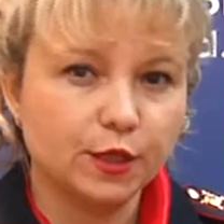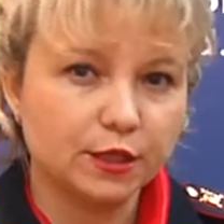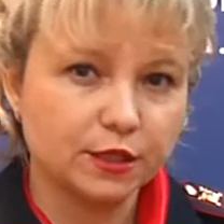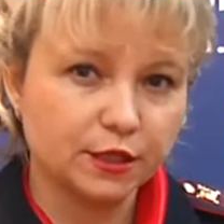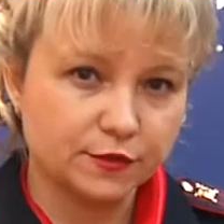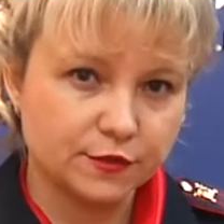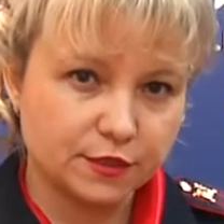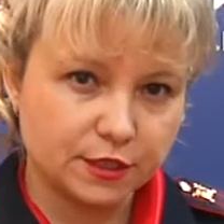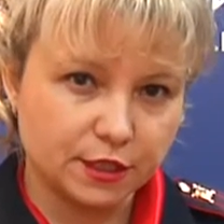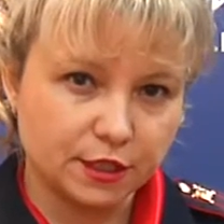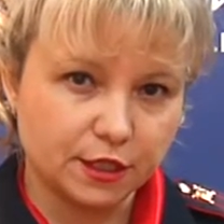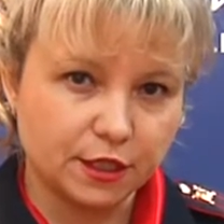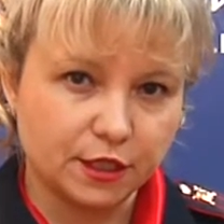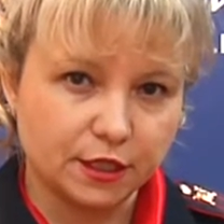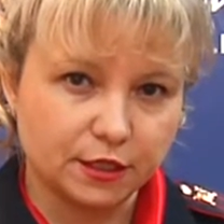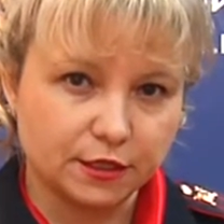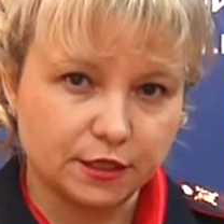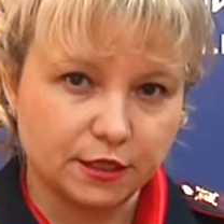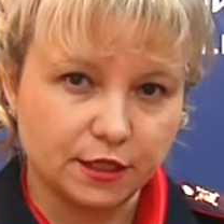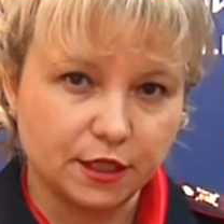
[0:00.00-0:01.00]
и банковские
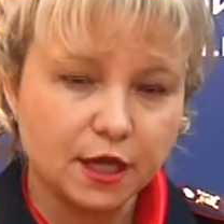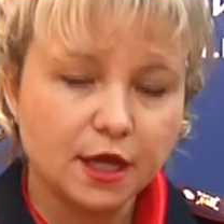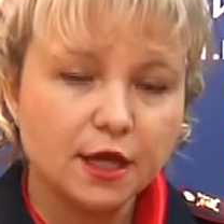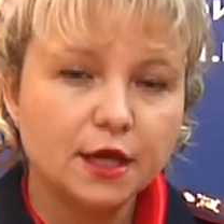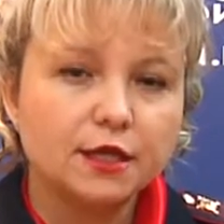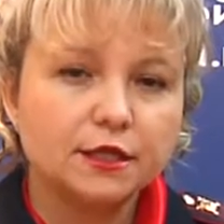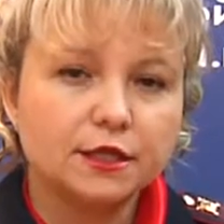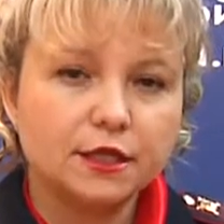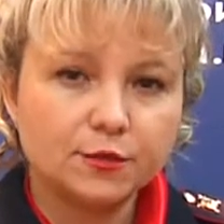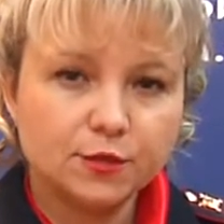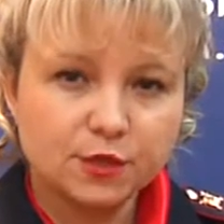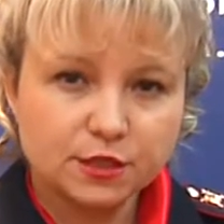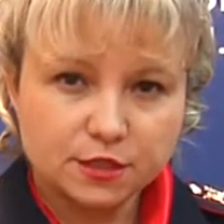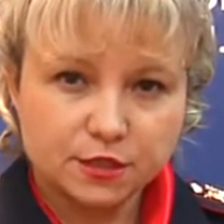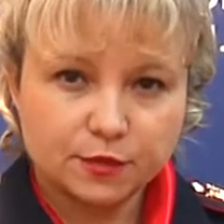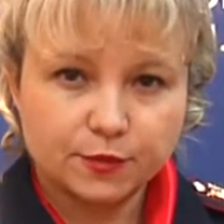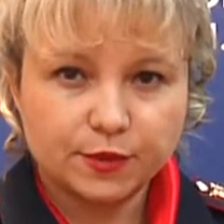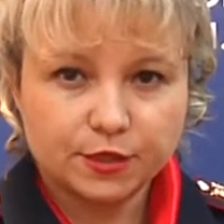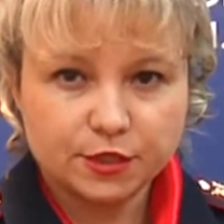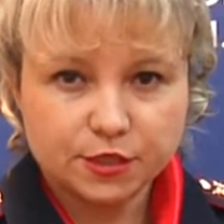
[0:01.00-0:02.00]
карты. На место
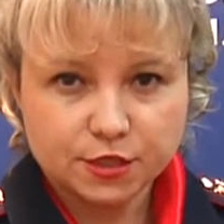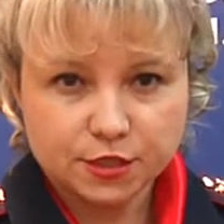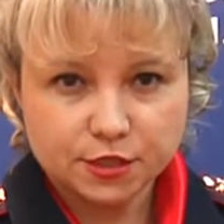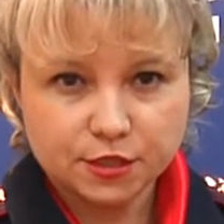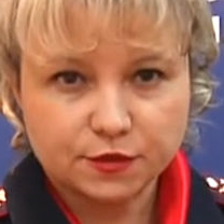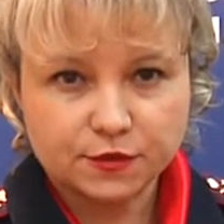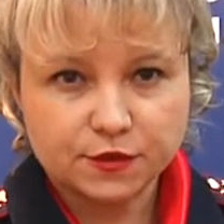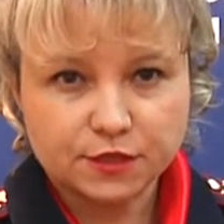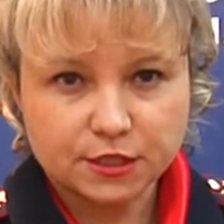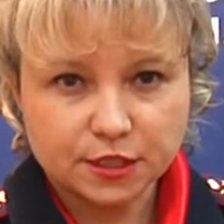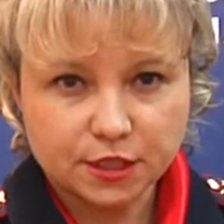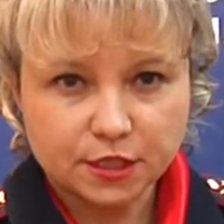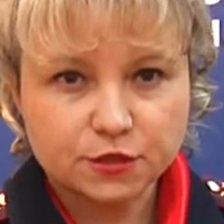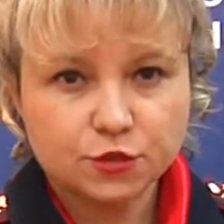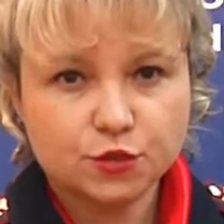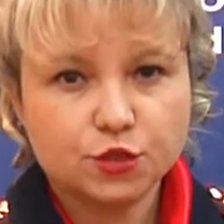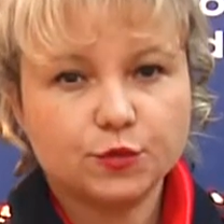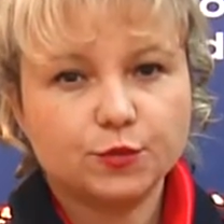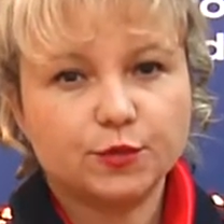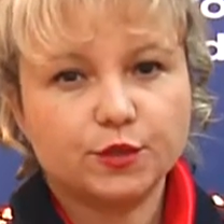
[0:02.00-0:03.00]
происшествия сразу
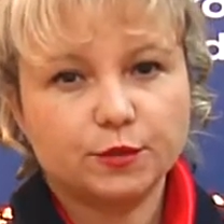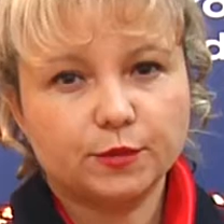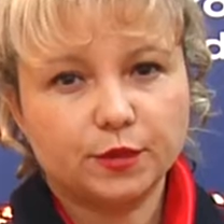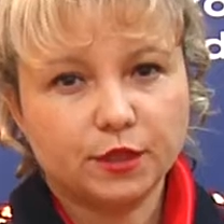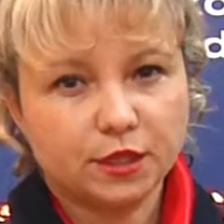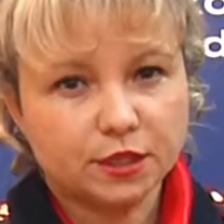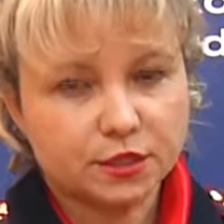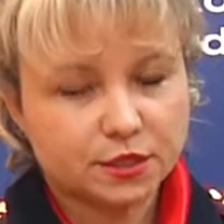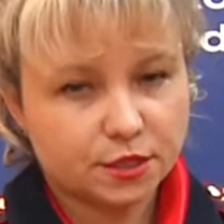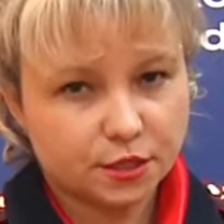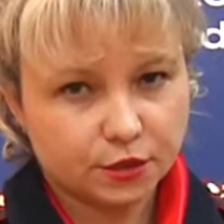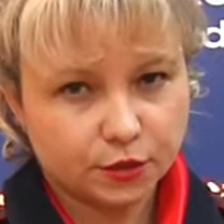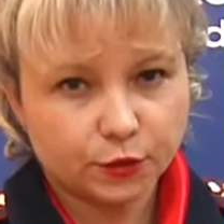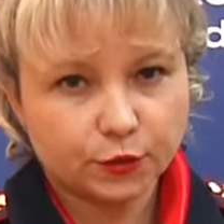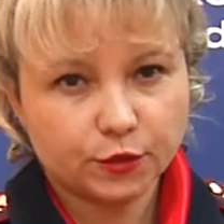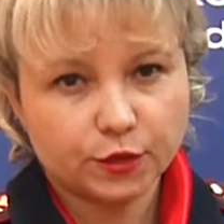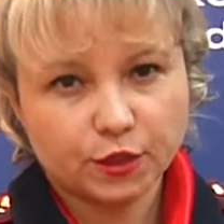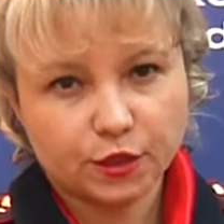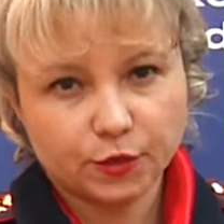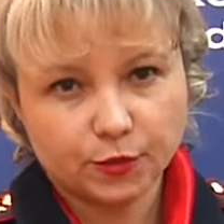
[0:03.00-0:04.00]
же прибыли
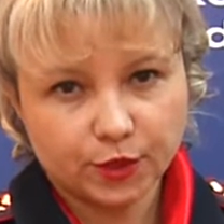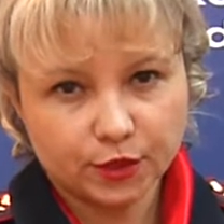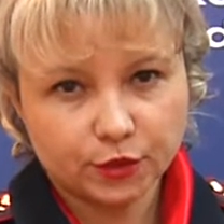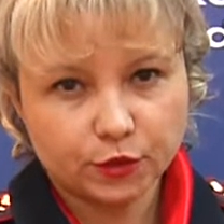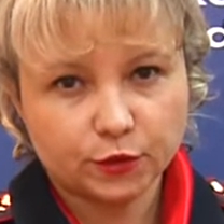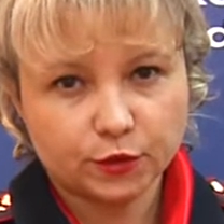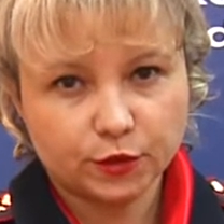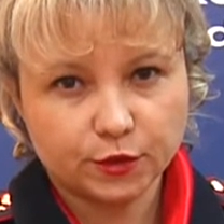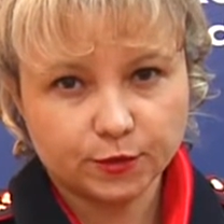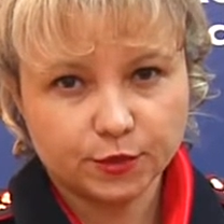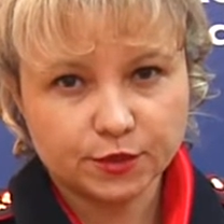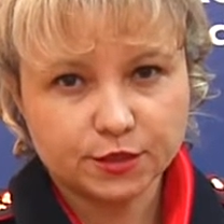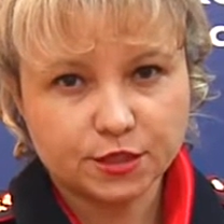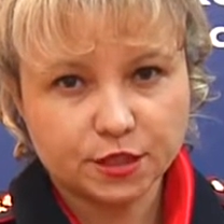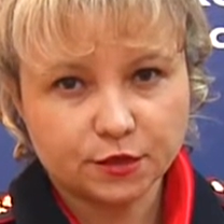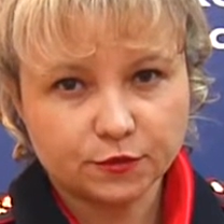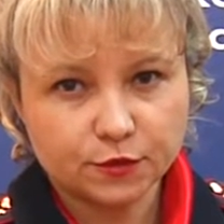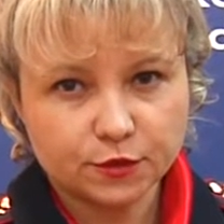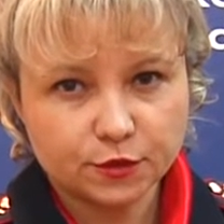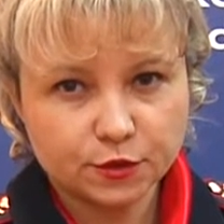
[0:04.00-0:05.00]
сотрудники
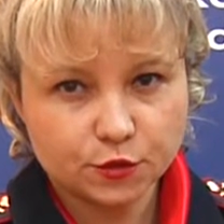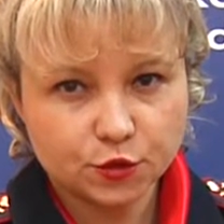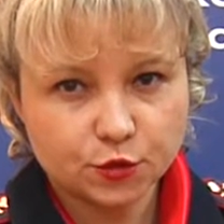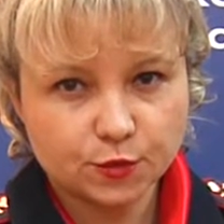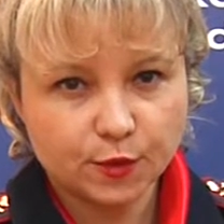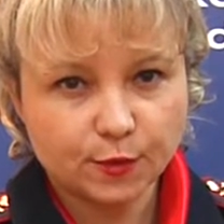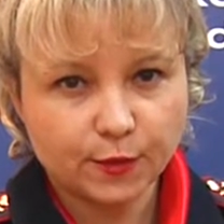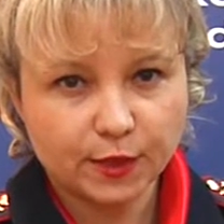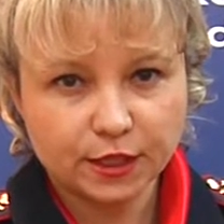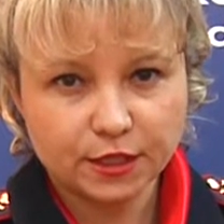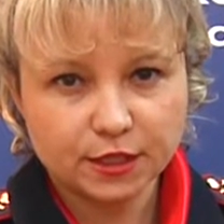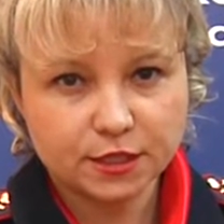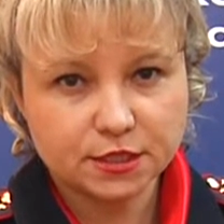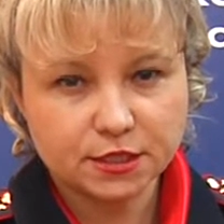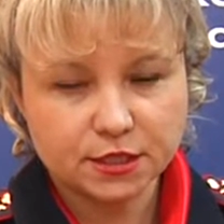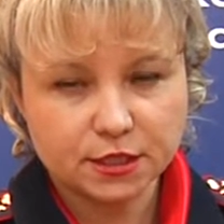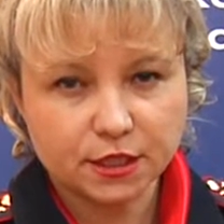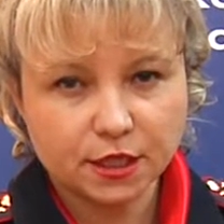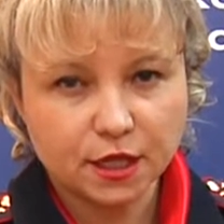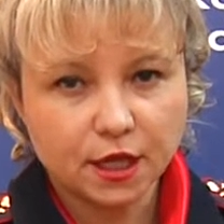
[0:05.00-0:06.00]
патрульно-постовой службы
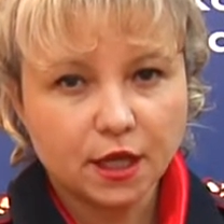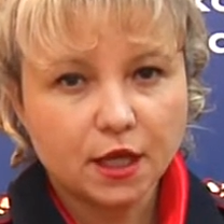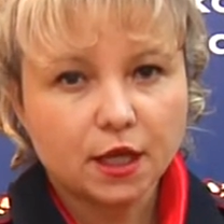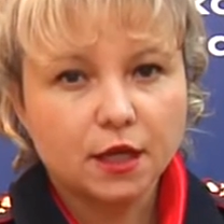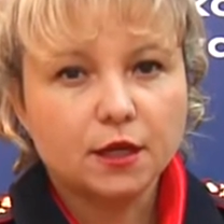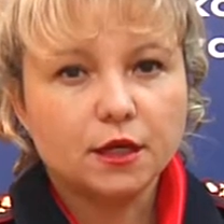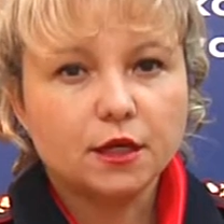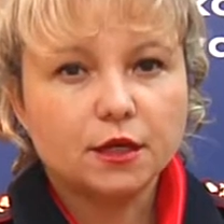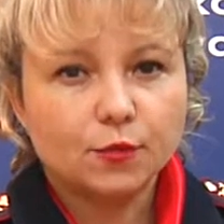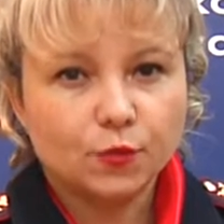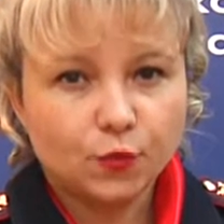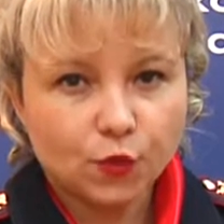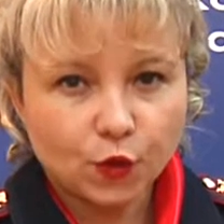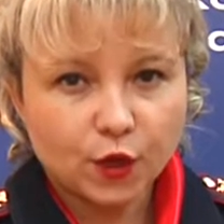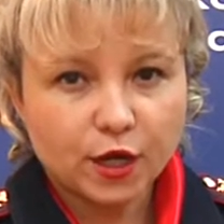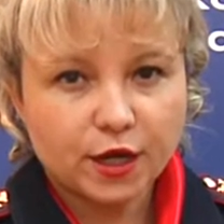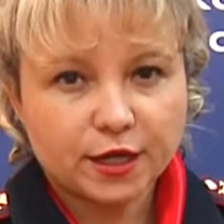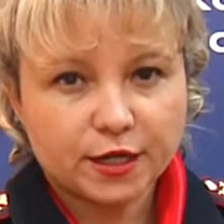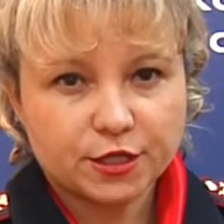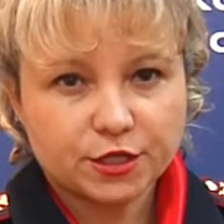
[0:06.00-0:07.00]
полиции, по
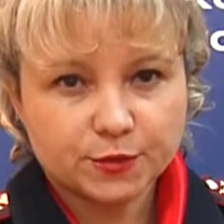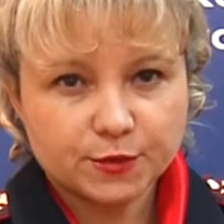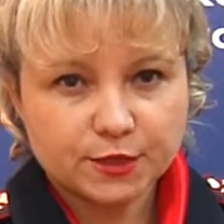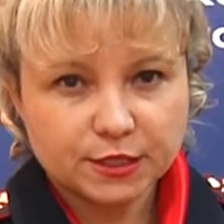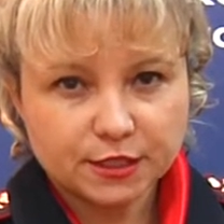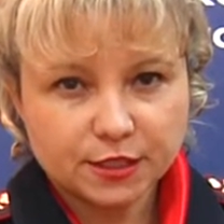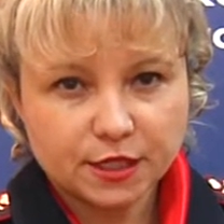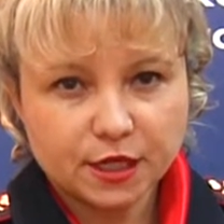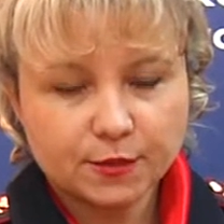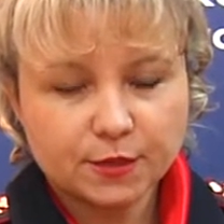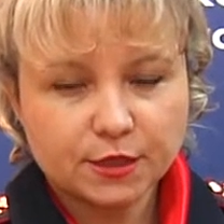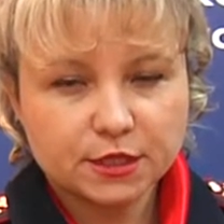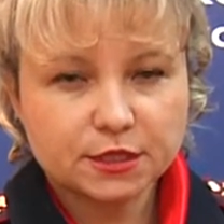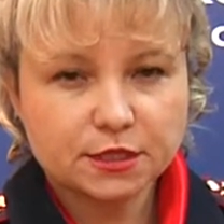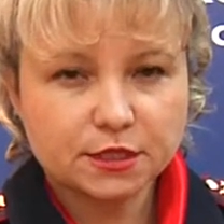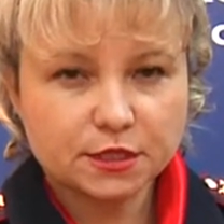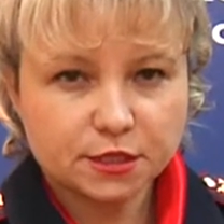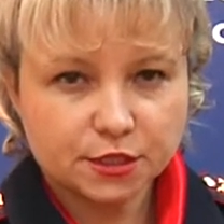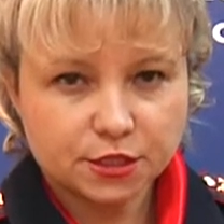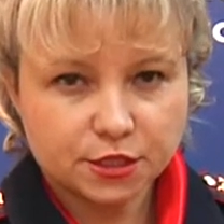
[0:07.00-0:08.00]
горячим следам
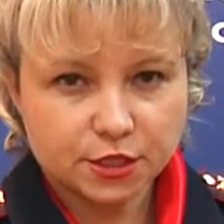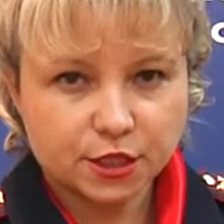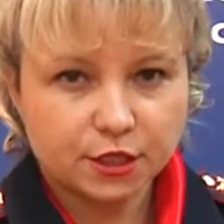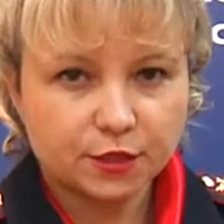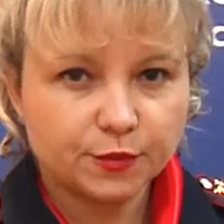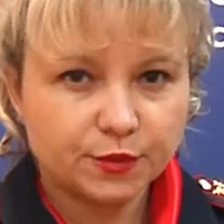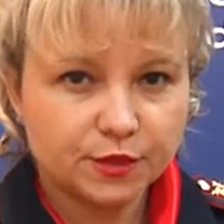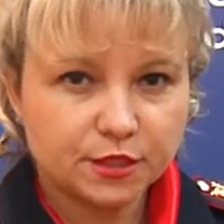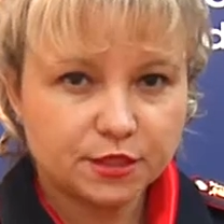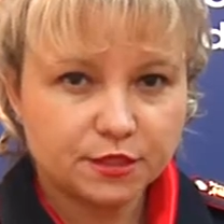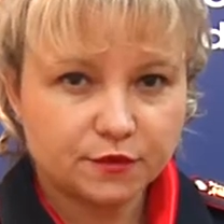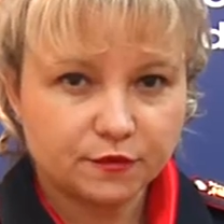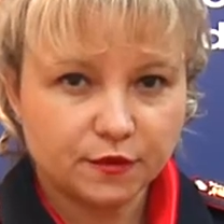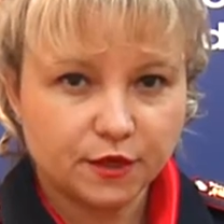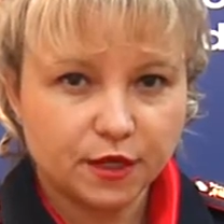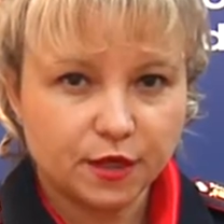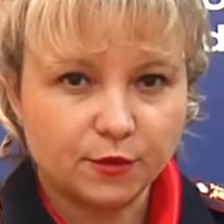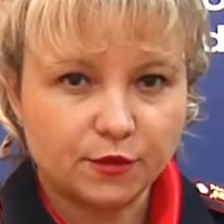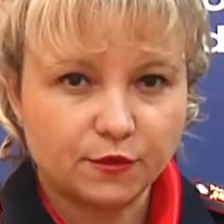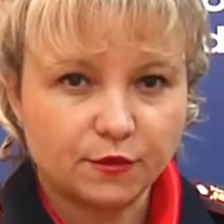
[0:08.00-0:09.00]
задержали
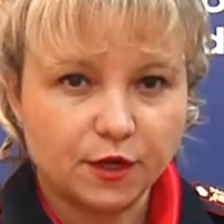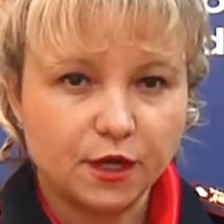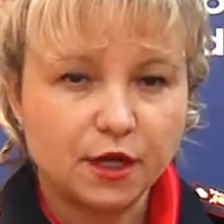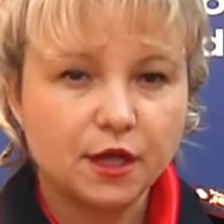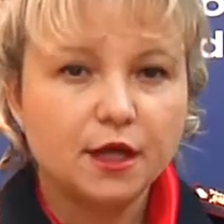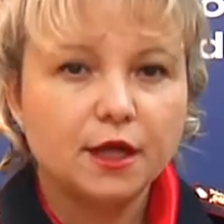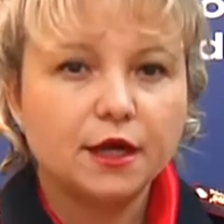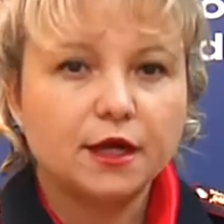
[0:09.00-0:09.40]
подозреваемого,